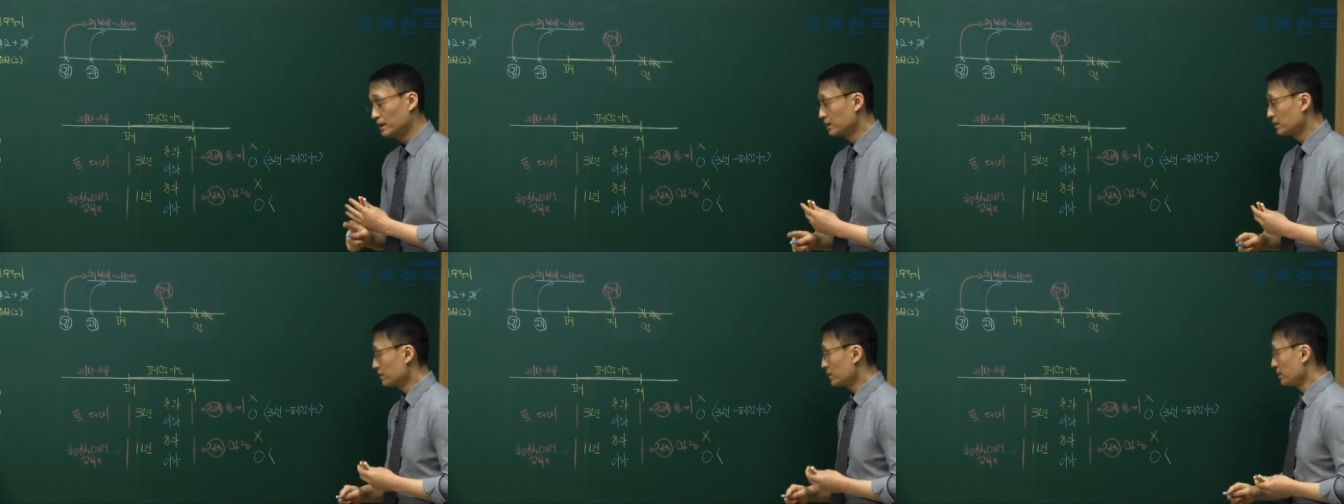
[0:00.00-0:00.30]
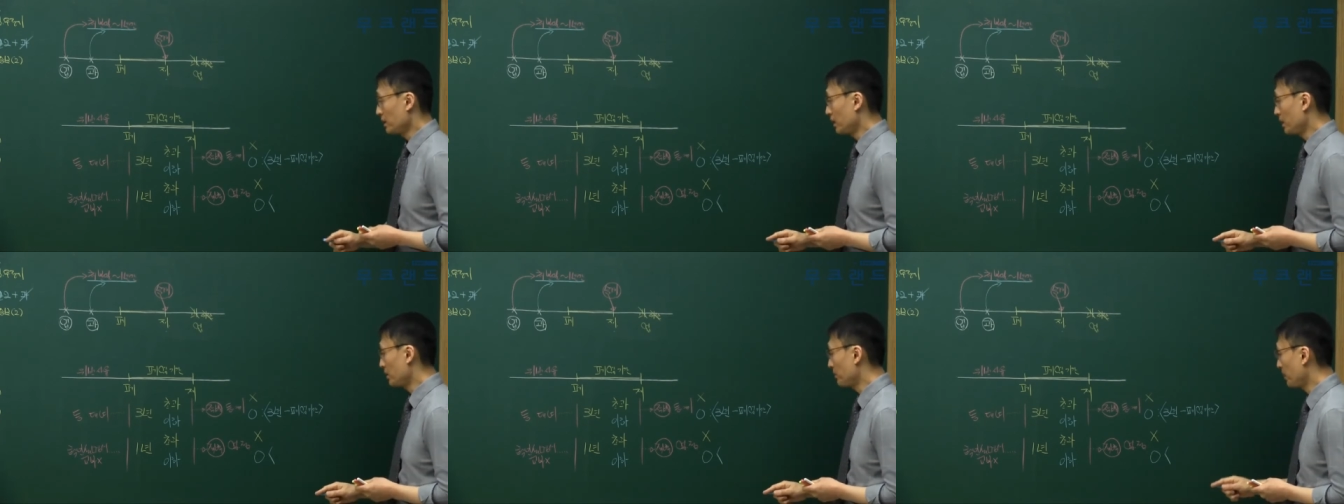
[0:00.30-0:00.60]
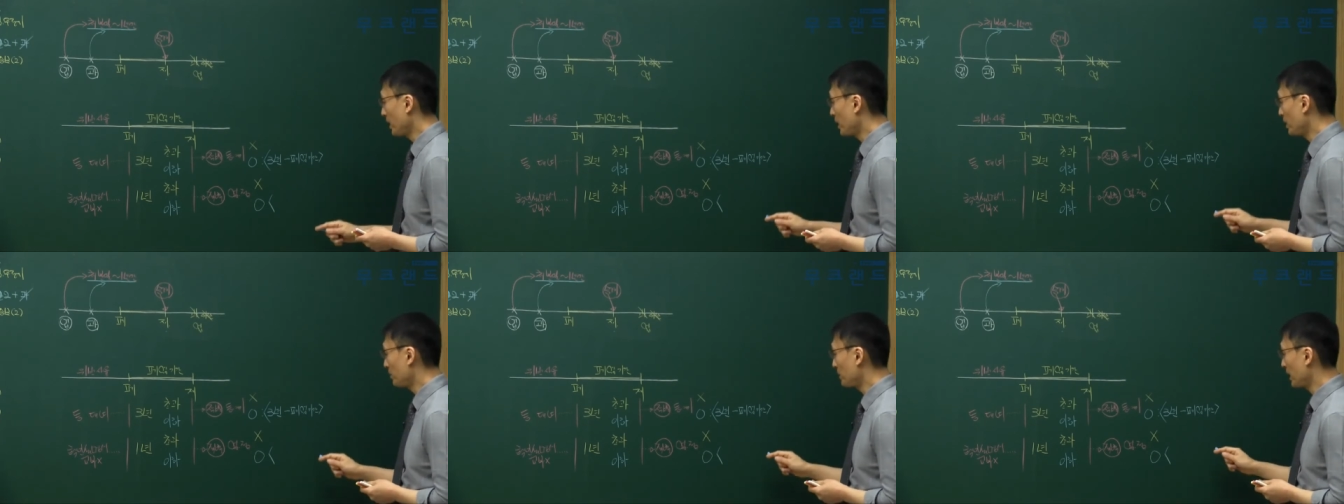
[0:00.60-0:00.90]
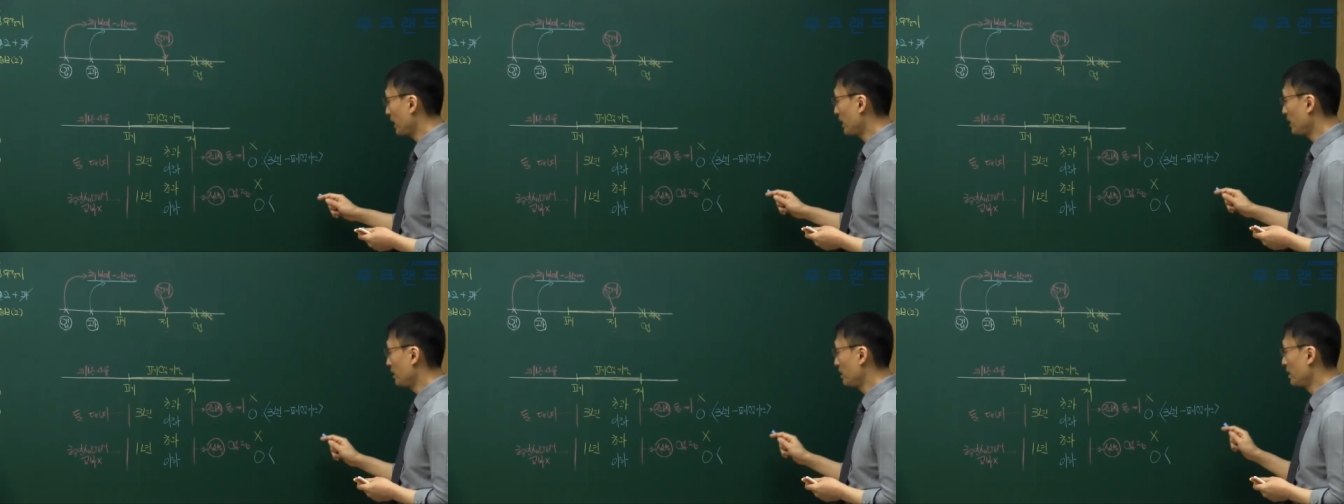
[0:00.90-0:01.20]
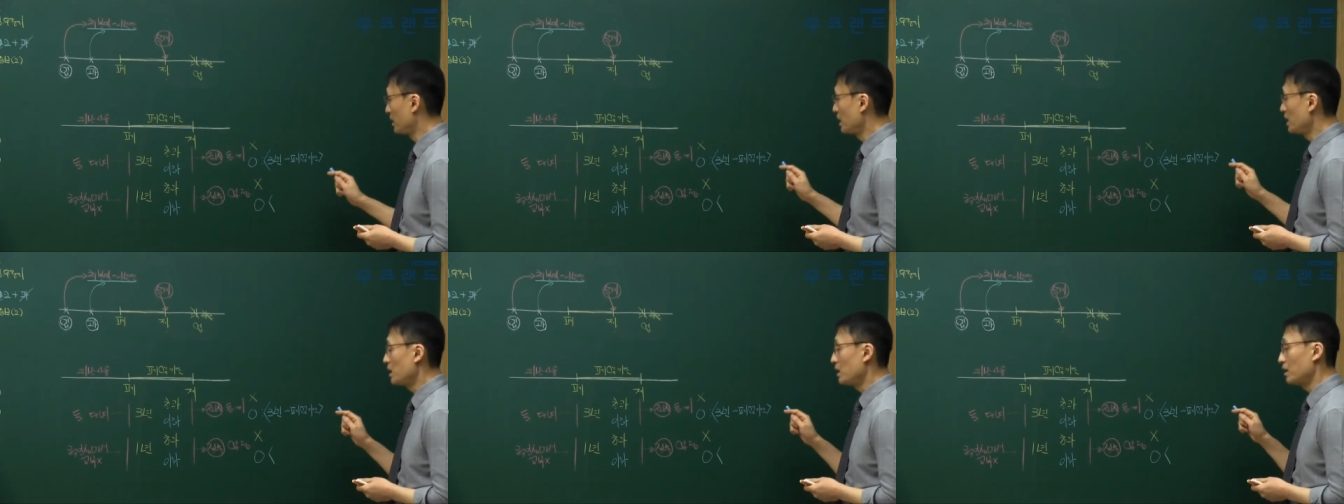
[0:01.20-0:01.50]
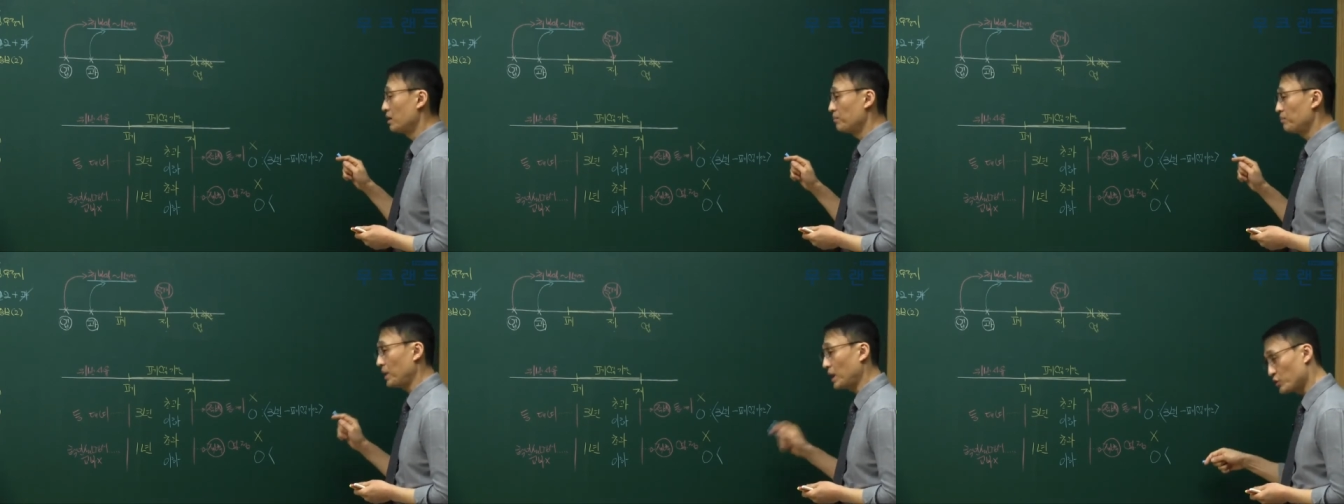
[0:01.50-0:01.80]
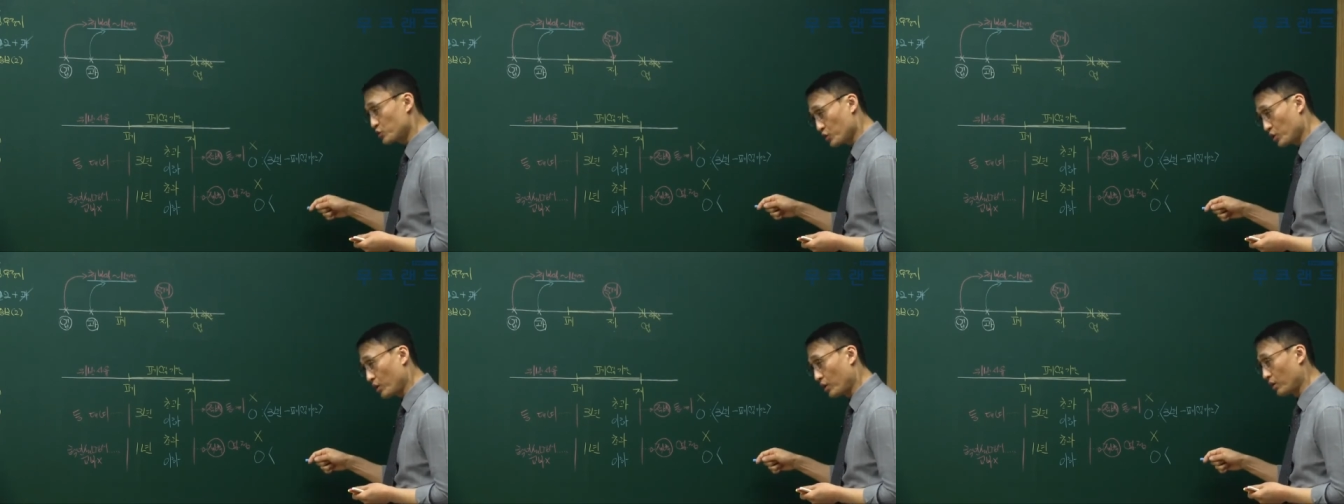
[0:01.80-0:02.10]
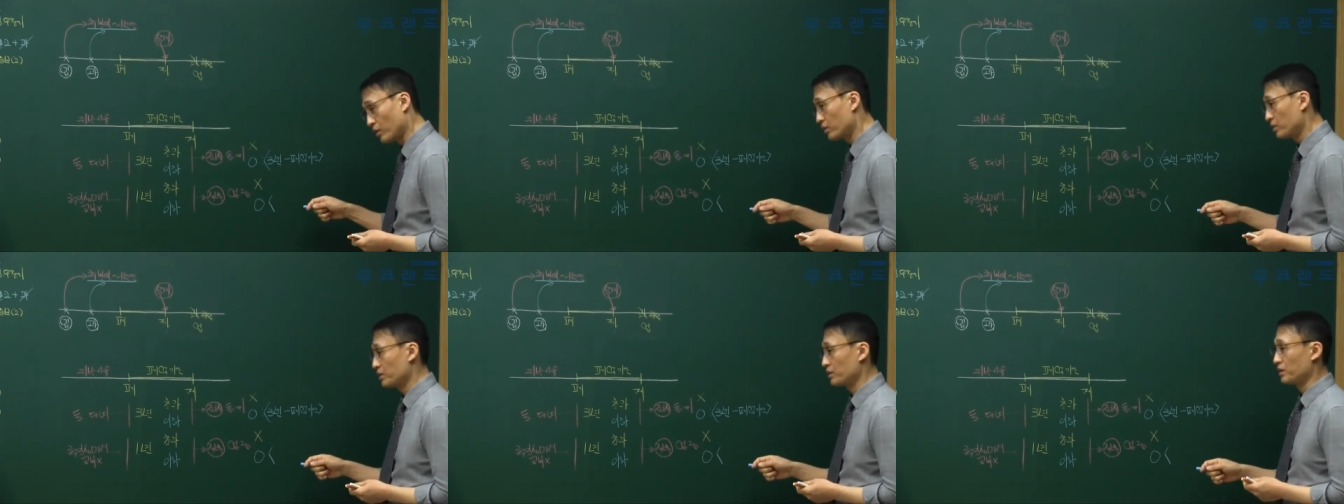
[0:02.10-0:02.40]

그러 이건 폐업 기간을 빼줘!